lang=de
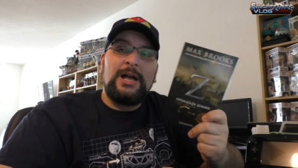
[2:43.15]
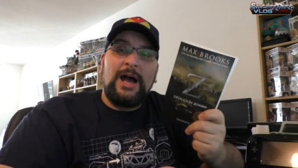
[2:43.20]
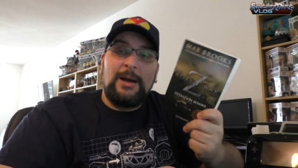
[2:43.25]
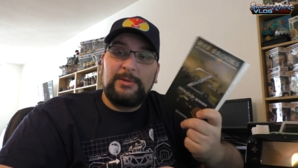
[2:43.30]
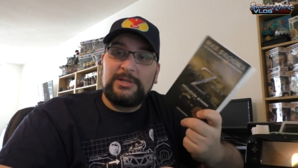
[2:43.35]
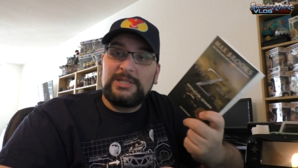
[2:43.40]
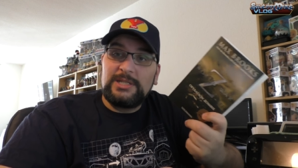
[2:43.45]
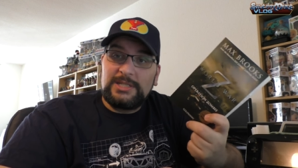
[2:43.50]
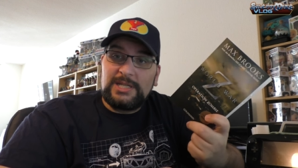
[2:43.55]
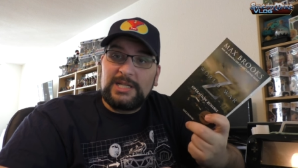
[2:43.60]

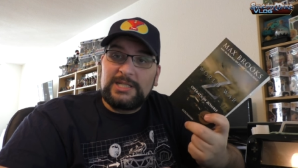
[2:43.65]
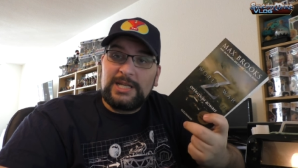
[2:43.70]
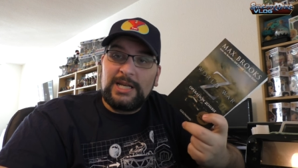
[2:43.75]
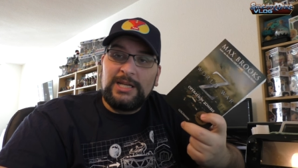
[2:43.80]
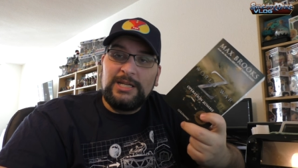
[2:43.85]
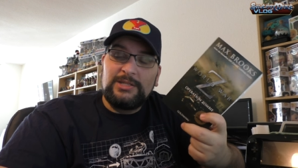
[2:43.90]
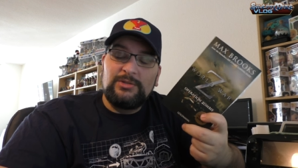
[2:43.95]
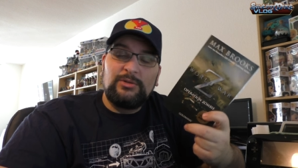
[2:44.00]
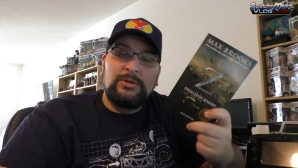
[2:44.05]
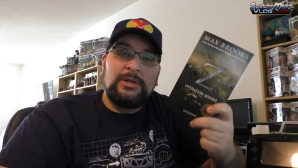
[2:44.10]
Aber es ist
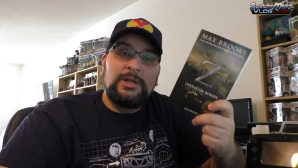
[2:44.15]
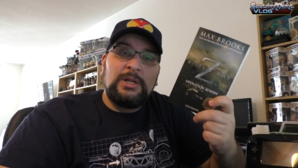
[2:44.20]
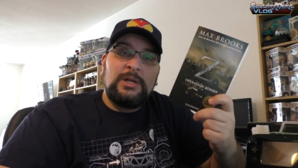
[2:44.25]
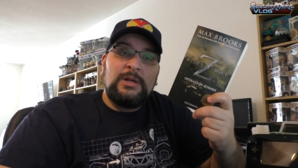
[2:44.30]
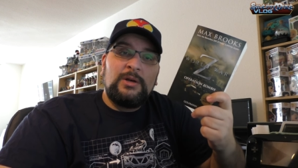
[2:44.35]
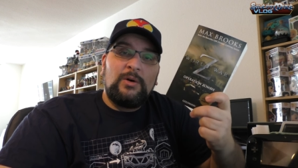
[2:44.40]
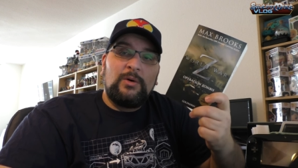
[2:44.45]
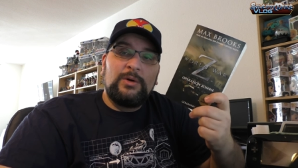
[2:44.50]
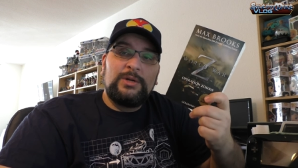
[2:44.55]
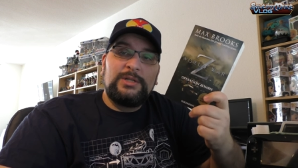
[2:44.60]
tatsächlich so,
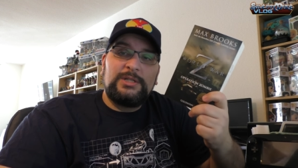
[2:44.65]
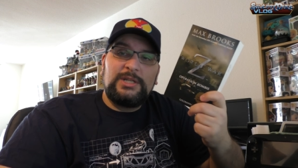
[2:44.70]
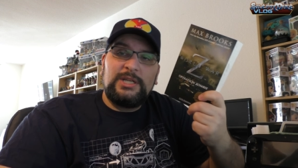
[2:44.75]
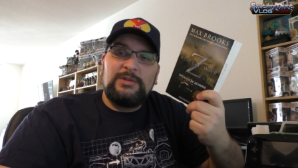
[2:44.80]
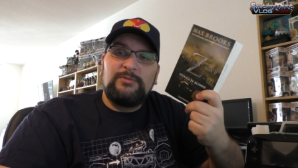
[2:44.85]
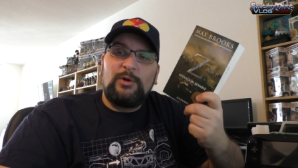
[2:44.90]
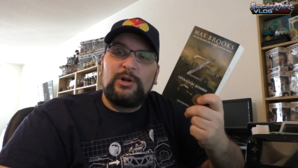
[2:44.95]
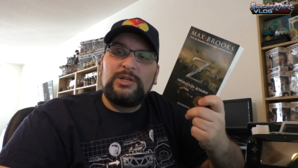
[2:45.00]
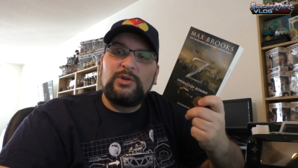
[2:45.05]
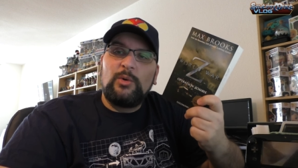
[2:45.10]
und
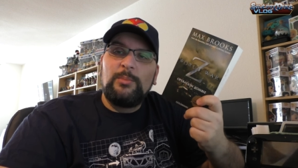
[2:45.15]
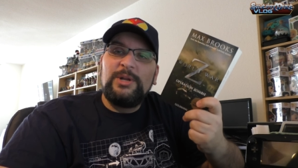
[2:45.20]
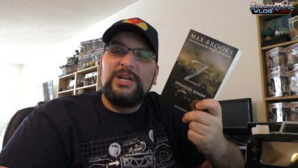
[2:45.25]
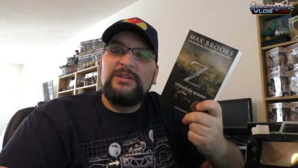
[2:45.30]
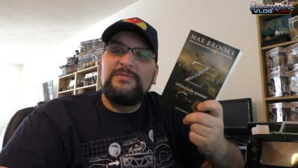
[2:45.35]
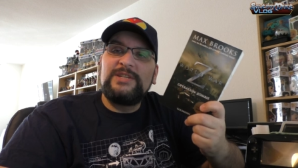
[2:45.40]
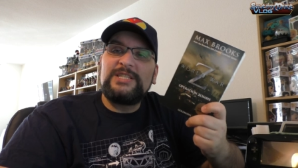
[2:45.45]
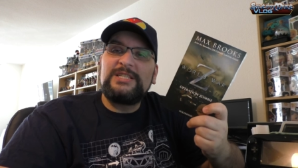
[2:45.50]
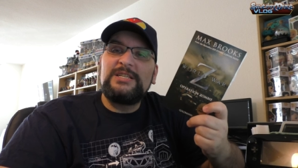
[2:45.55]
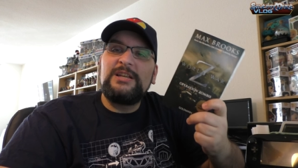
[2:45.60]
ich wollte
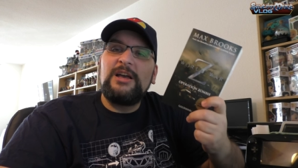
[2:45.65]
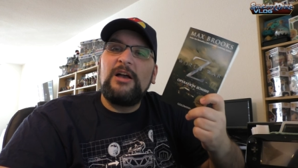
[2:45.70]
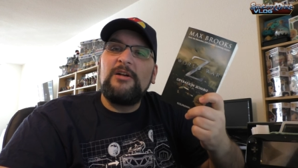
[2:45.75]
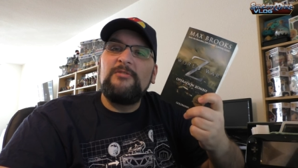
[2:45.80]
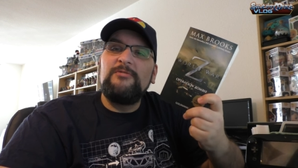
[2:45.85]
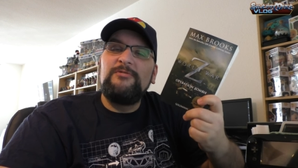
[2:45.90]
unbedingt wissen,